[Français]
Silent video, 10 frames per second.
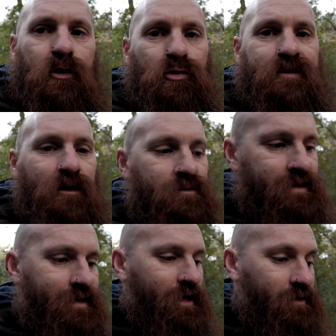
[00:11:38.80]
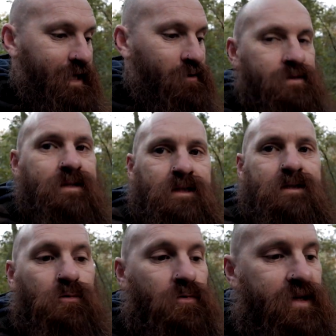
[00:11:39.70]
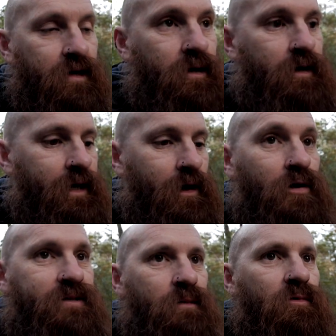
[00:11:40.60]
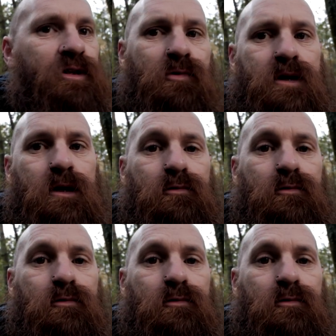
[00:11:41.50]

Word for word: De 45 à 46, le terrain est entièrement nettoyé.